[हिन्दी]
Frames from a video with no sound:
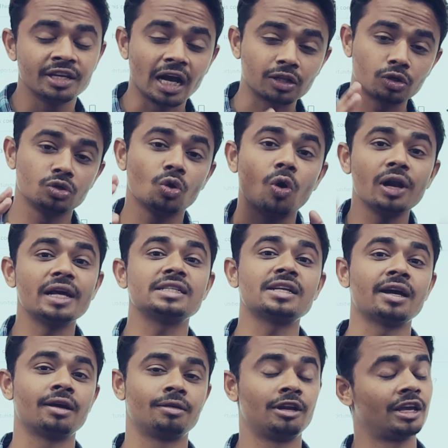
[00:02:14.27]
यहाँ तो नॉलेज
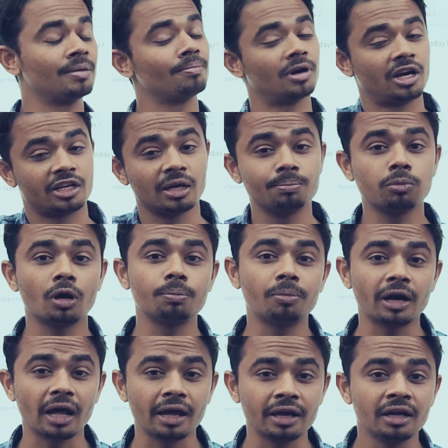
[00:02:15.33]
है लेकिन मार्केट बहुत
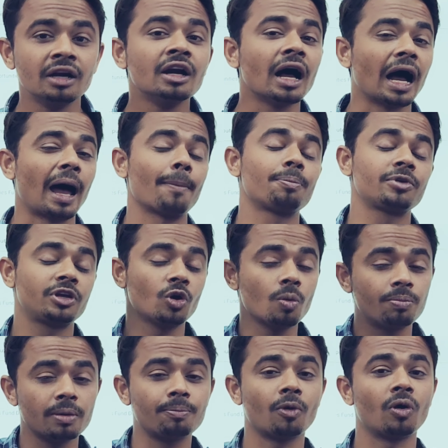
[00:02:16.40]
बड़ा है आपके
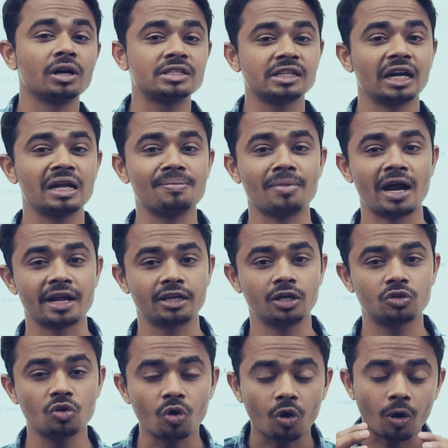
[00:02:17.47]
ऊपर बहुत सारे
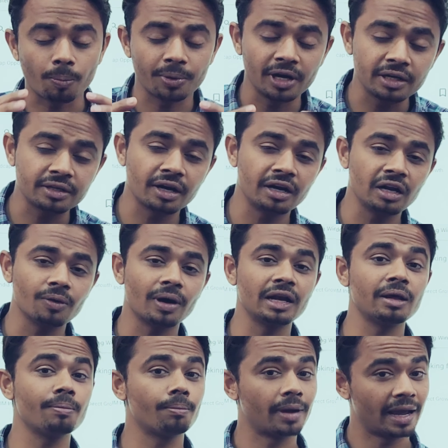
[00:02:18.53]
मार्केट को ऑपरेट करने
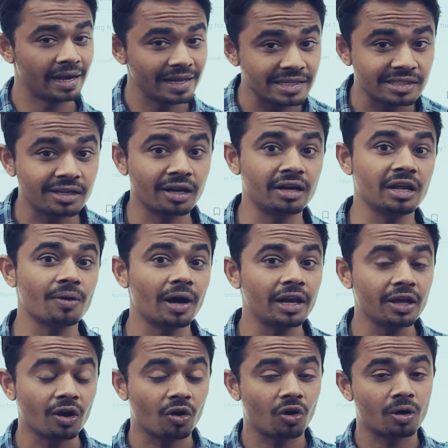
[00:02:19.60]
वाले मैनेज करने
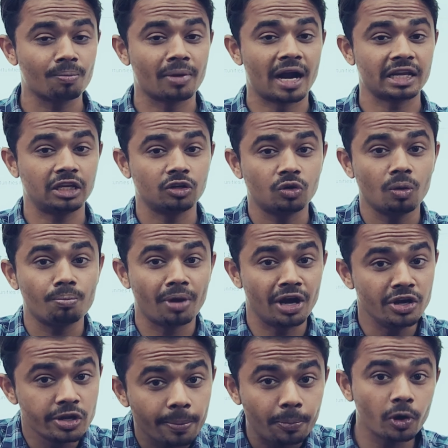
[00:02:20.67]
वाले और मार्केट को
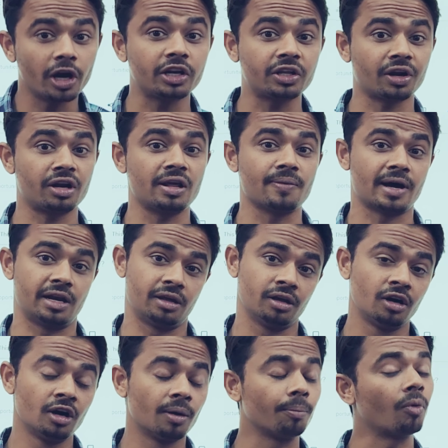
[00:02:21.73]
मैन्यूपुलेट करने वाले
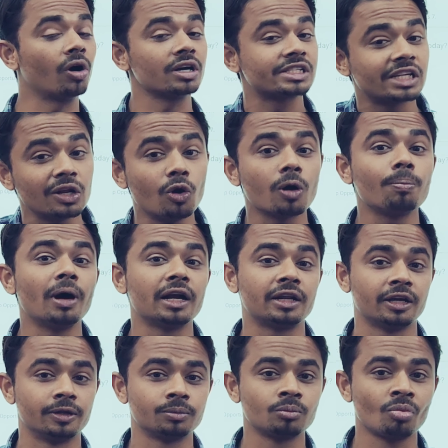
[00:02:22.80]
बहुत से लोग
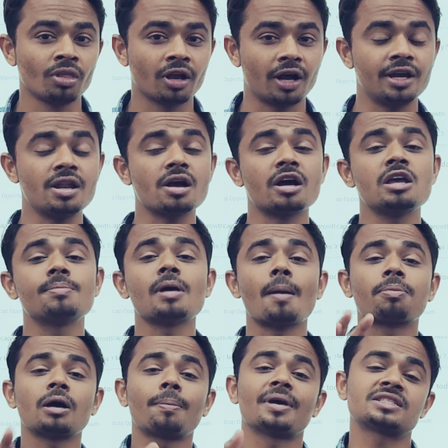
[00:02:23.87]
बैठे कहीं ना कहीं पे
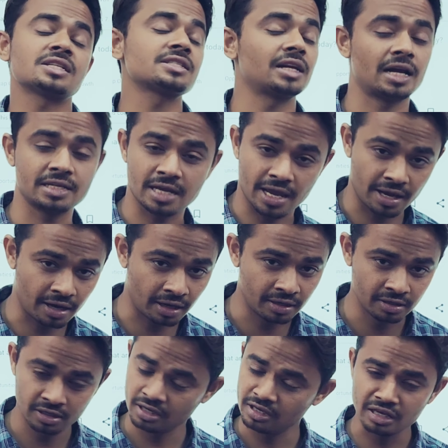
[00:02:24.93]
आपका पैसा चला जाएगा
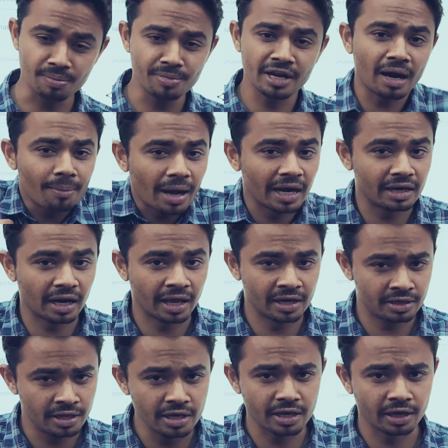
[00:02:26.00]
ये मेरा मानना
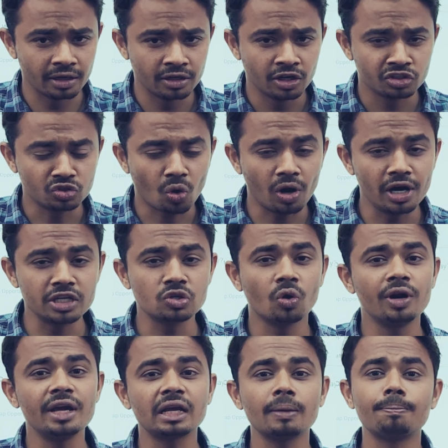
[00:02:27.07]
है ठीक है नॉलेज
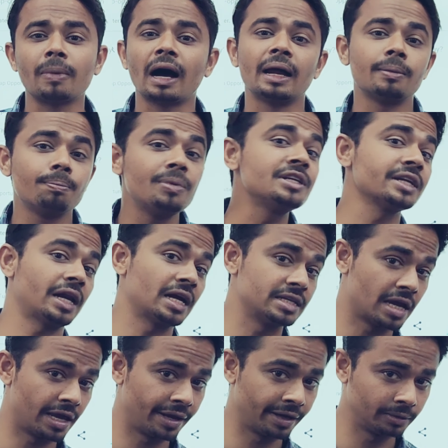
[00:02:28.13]
होने के बाद भी चला
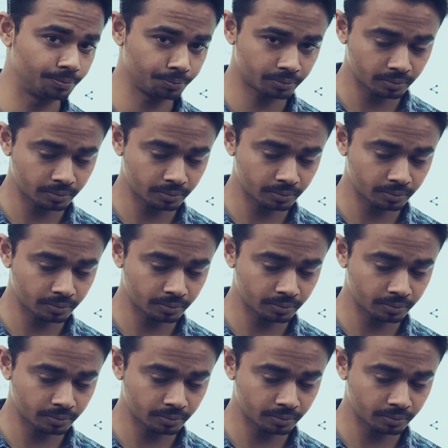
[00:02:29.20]
जाएगा